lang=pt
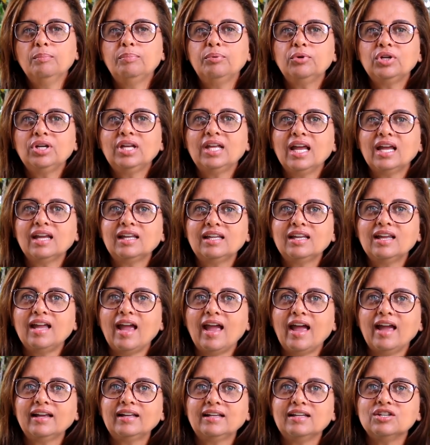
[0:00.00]
Por que, que
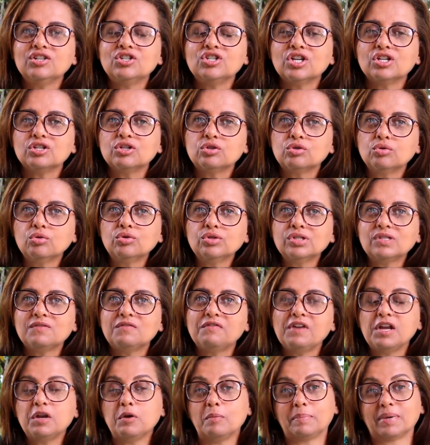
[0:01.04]
é que Jesus
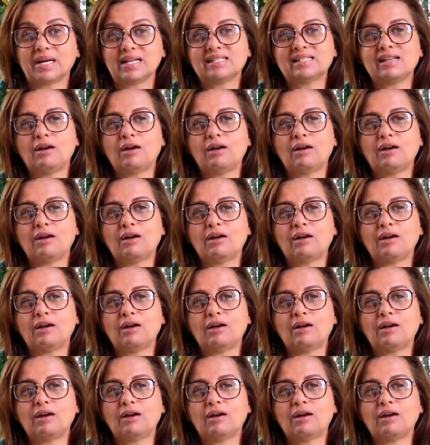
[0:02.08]
veio para